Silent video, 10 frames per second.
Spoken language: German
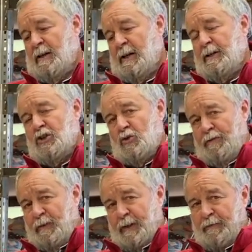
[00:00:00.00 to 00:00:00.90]
eine
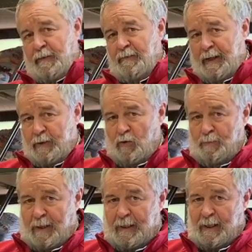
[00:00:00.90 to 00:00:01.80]
stoffliche Verwertung
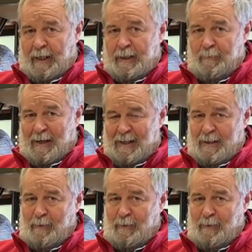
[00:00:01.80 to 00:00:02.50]
bei Kleidern machen,